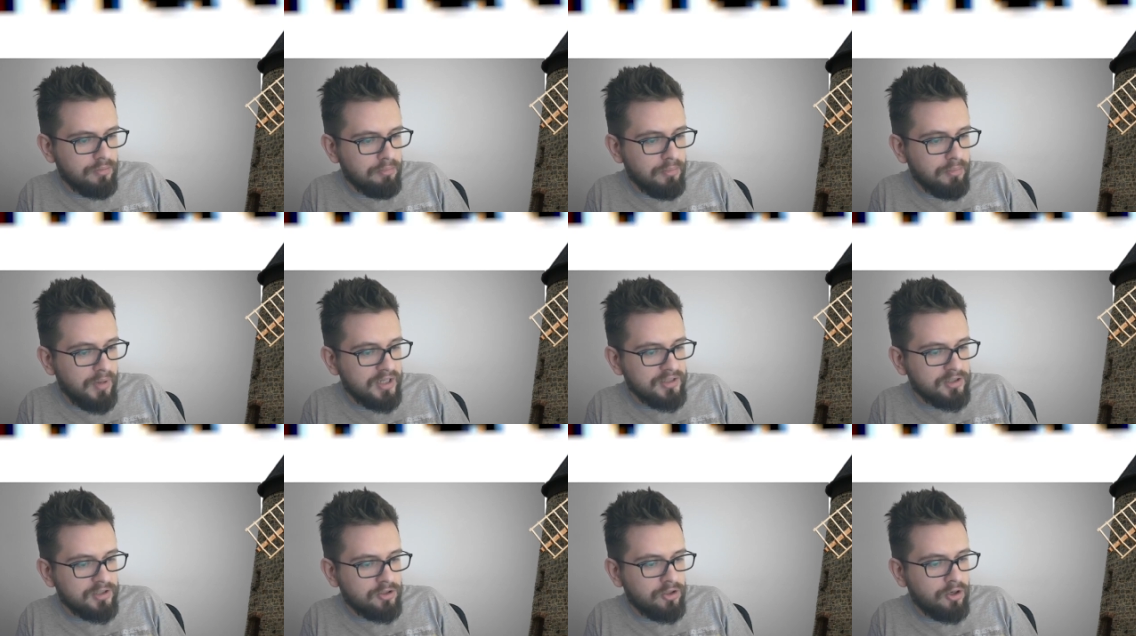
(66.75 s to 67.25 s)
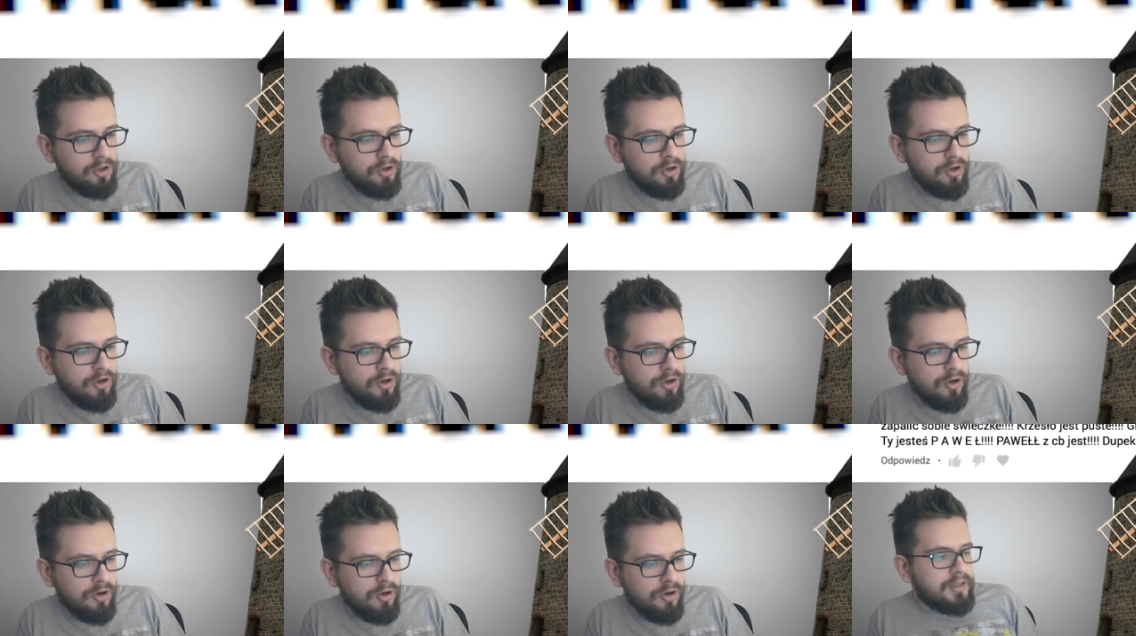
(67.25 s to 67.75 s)

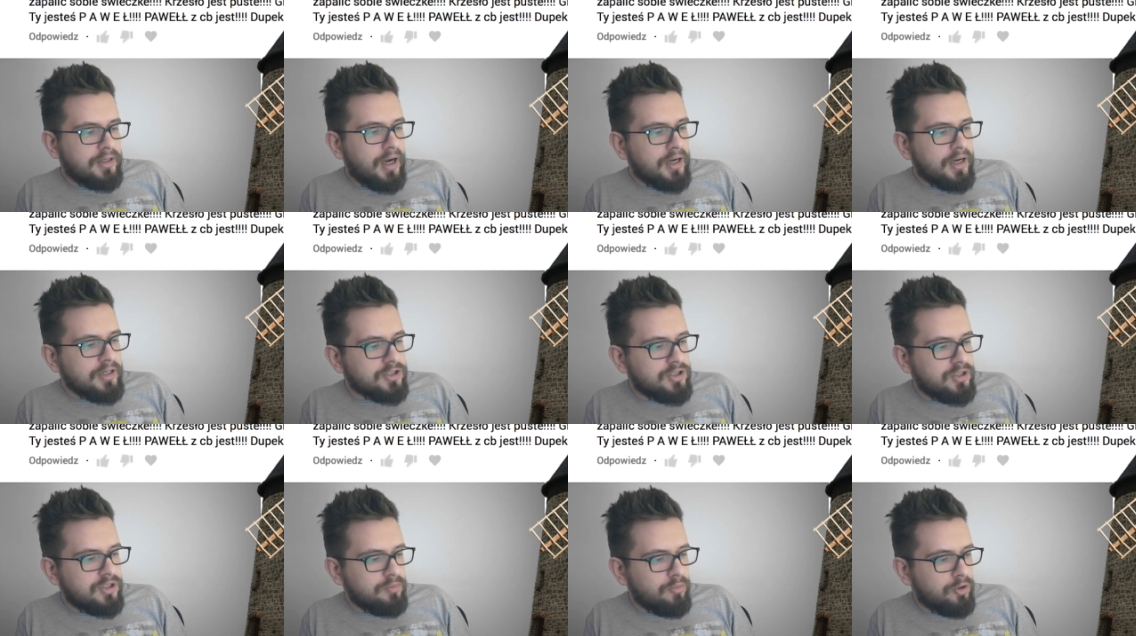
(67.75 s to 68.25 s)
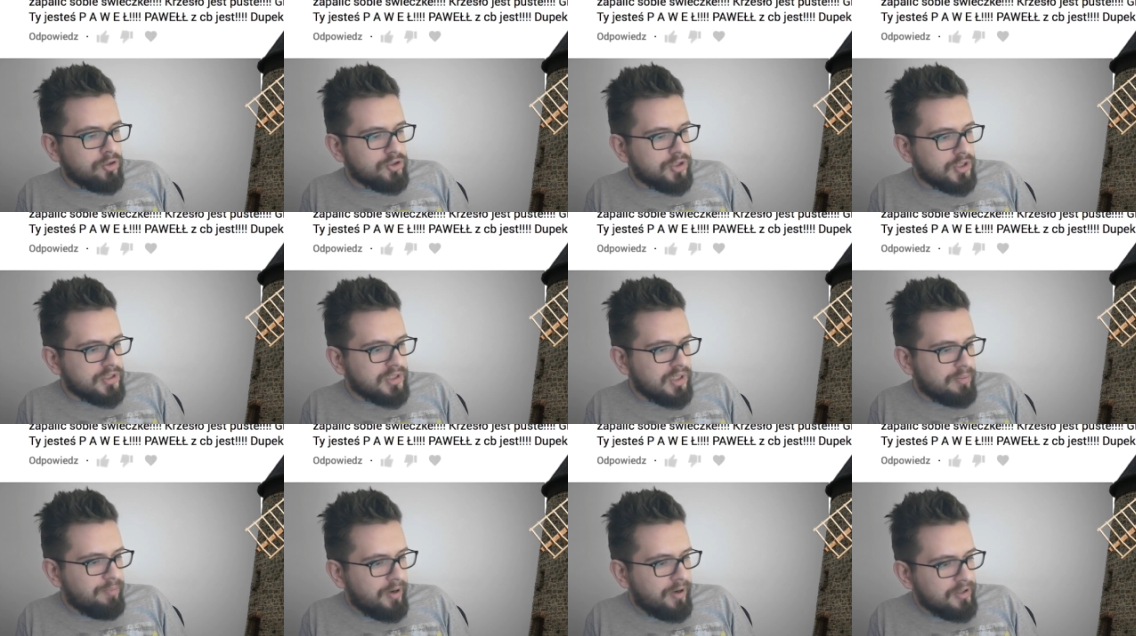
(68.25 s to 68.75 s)
Matko, każdy
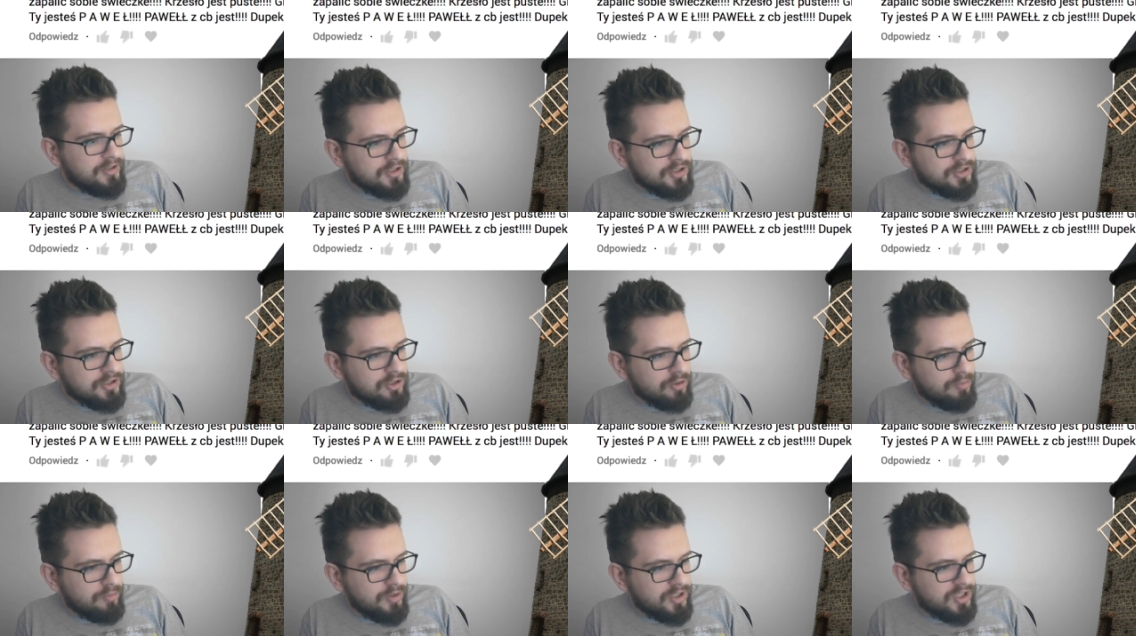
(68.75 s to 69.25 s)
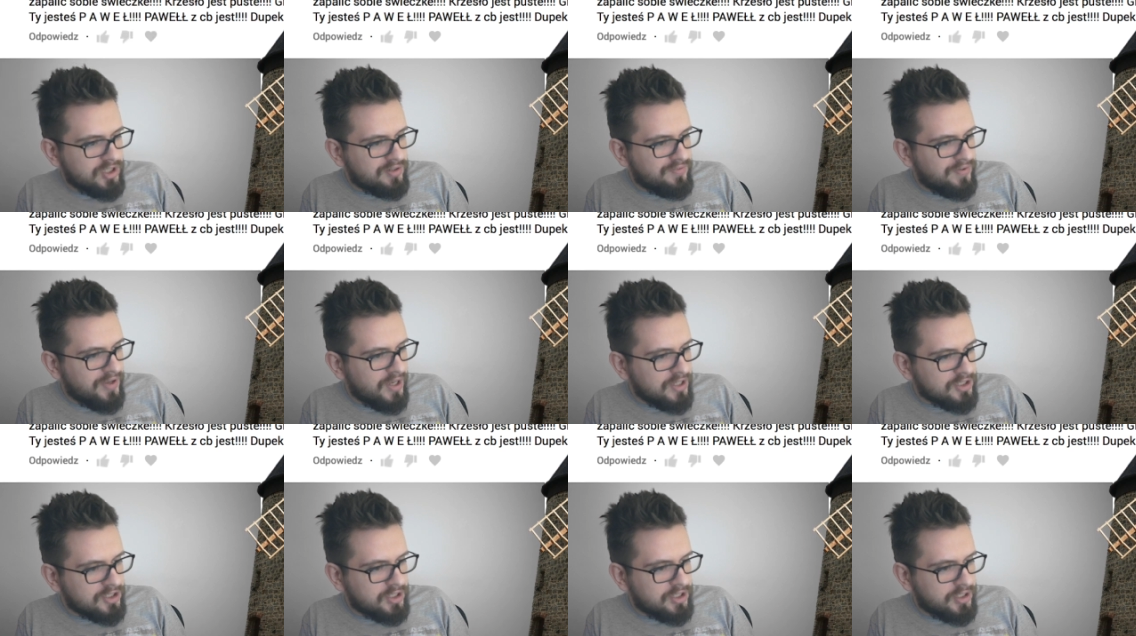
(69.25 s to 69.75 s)
może zapalić sobie
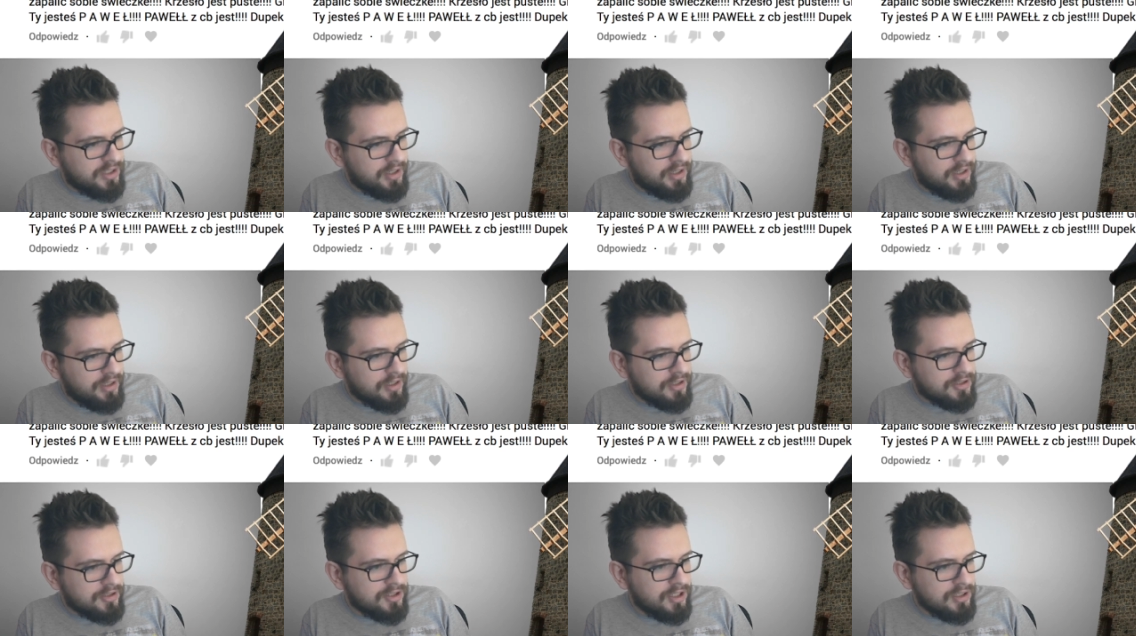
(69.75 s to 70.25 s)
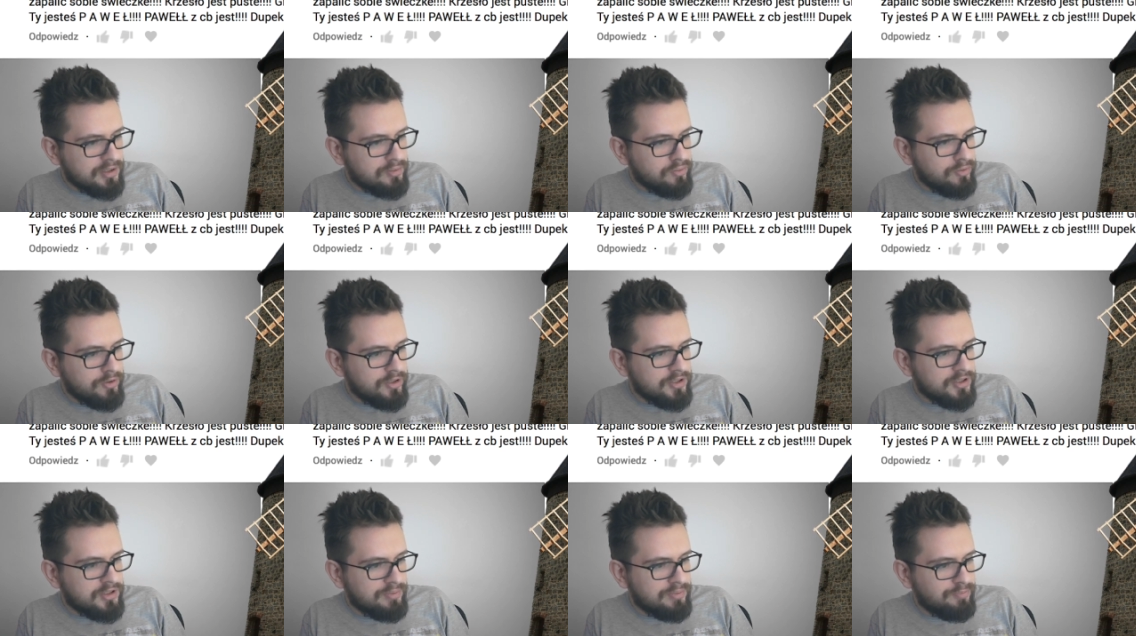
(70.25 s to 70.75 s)
świeczkę.
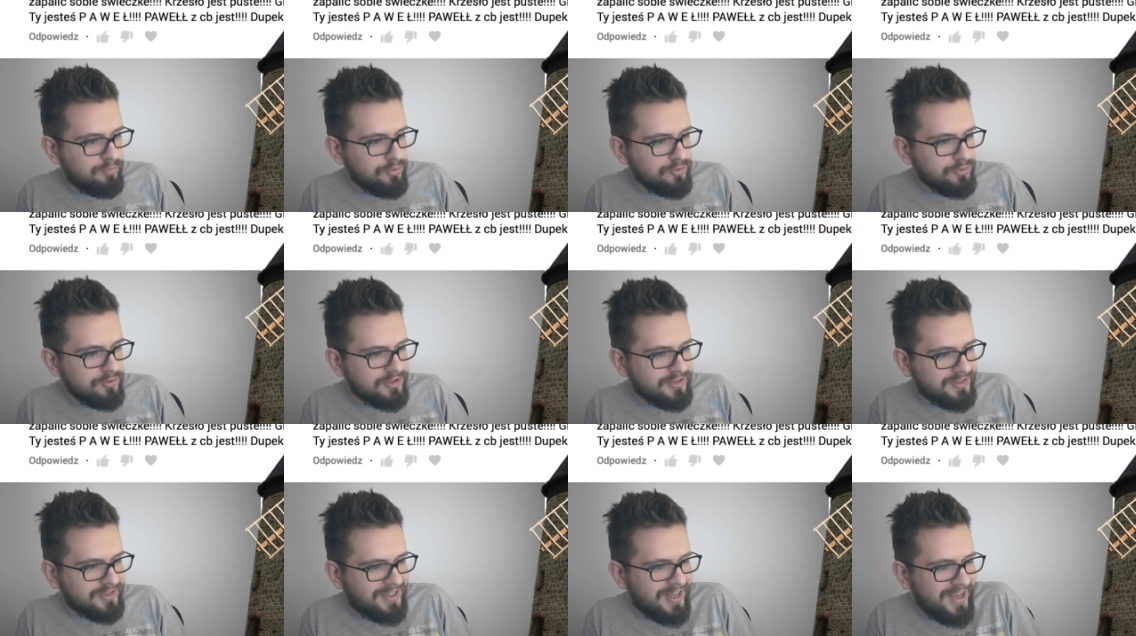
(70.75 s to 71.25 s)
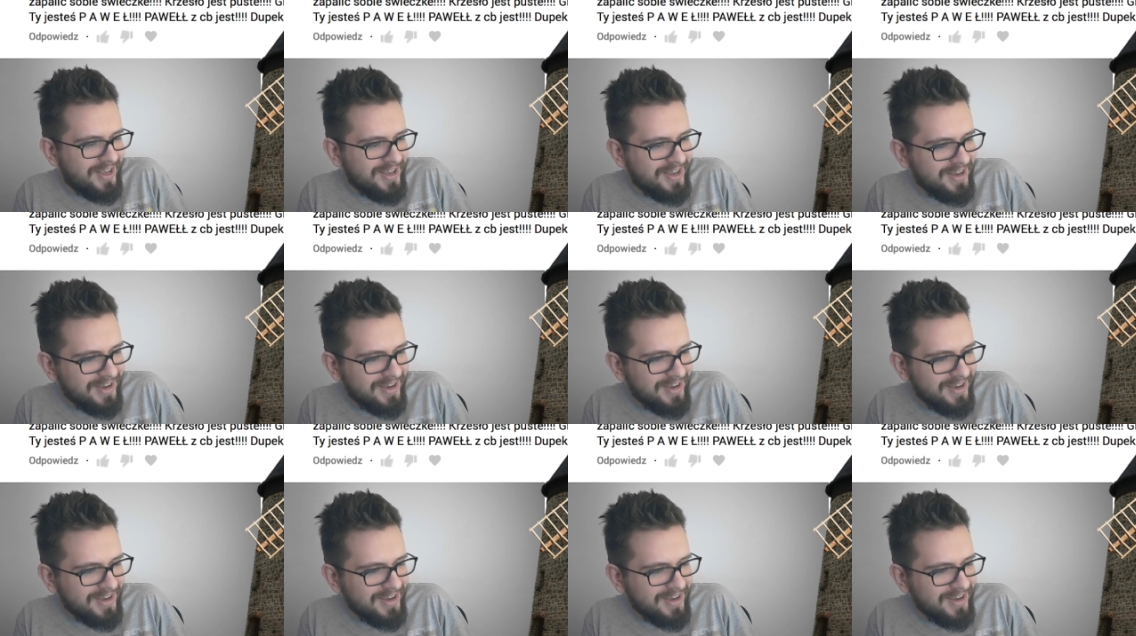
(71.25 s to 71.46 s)
Krzesło jest puste.